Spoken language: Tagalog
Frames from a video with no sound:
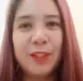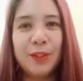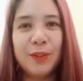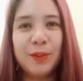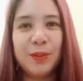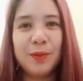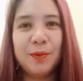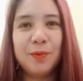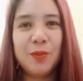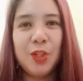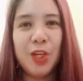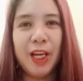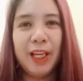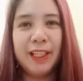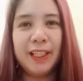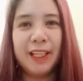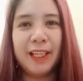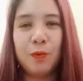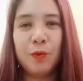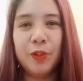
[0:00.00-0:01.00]
YouTube
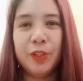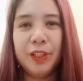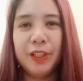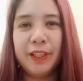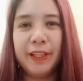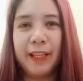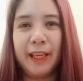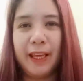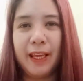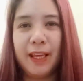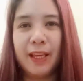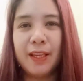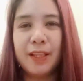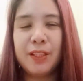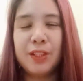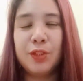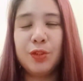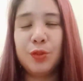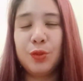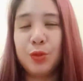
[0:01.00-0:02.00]
channel. For
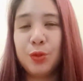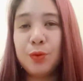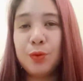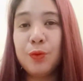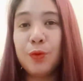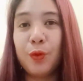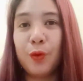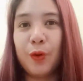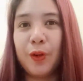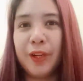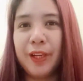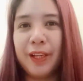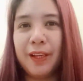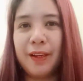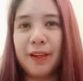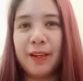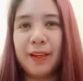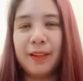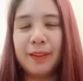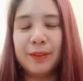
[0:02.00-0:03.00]
today's
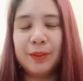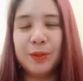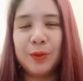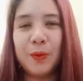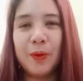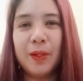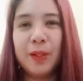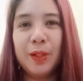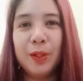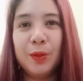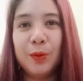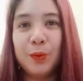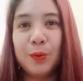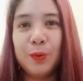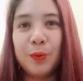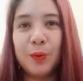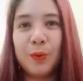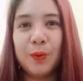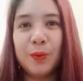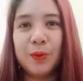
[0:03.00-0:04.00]
tutorial, so ang
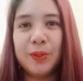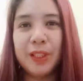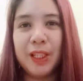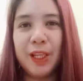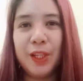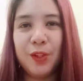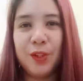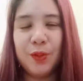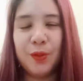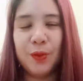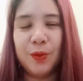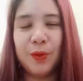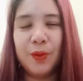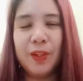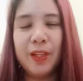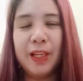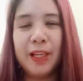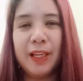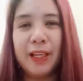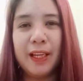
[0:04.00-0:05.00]
ituturo ko sa inyo
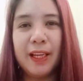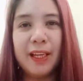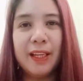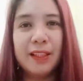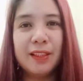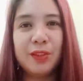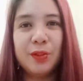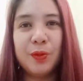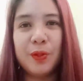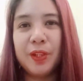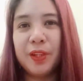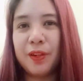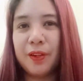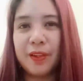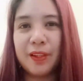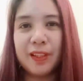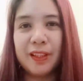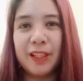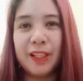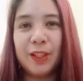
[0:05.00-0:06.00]
is
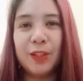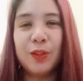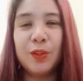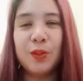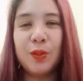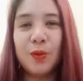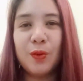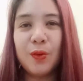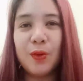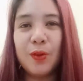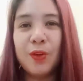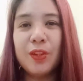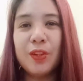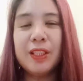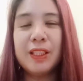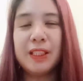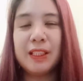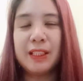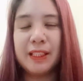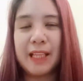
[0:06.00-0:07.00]
regarding doon
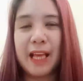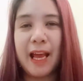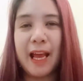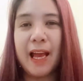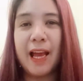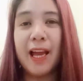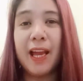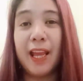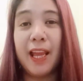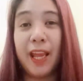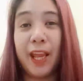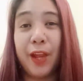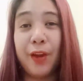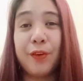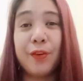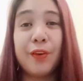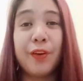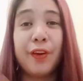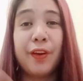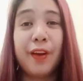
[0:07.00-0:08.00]
sa
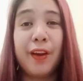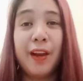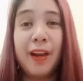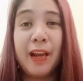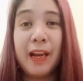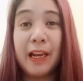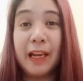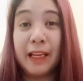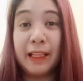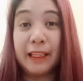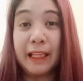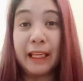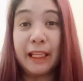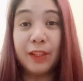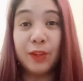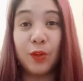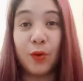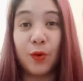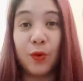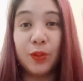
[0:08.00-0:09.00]
error na
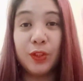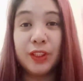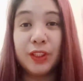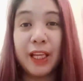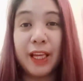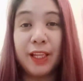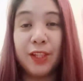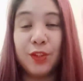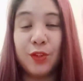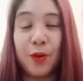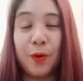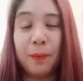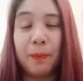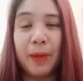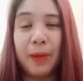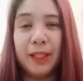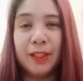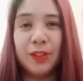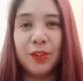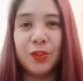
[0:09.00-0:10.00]
ito sa
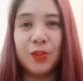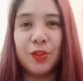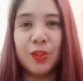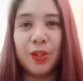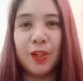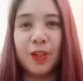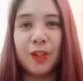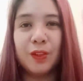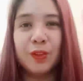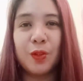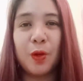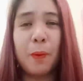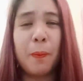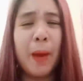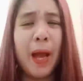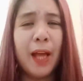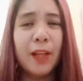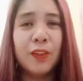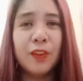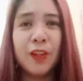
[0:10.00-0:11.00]
inyong messenger. So,
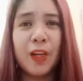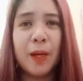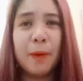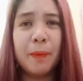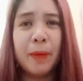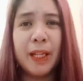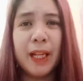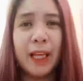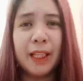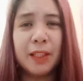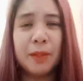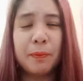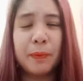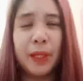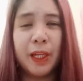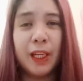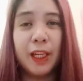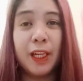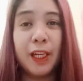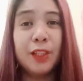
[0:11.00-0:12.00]
paano nga ba natin
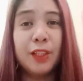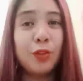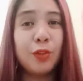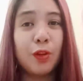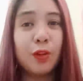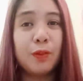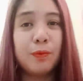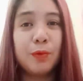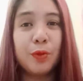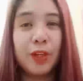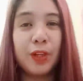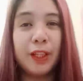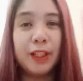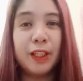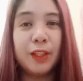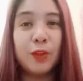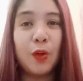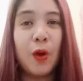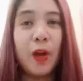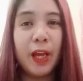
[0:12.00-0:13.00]
mare-resolve yung
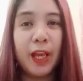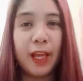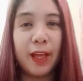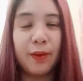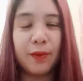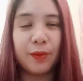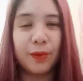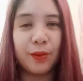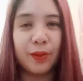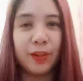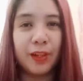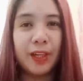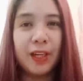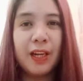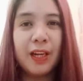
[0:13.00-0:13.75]
ganitong error?